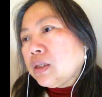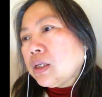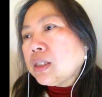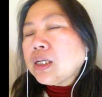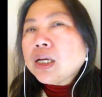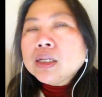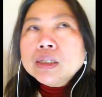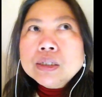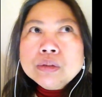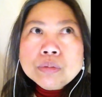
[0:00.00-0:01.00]
那当
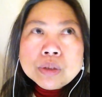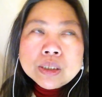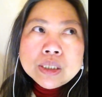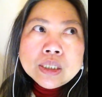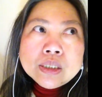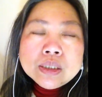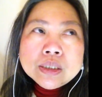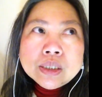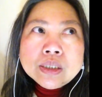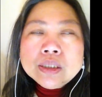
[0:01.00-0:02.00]
然，我这前
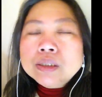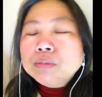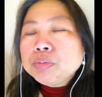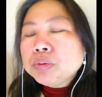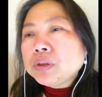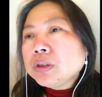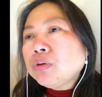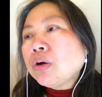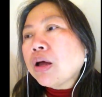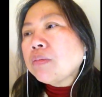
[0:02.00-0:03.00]
前情人不是
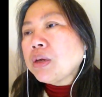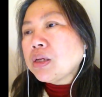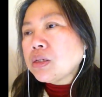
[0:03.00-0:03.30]
跟我暧昧，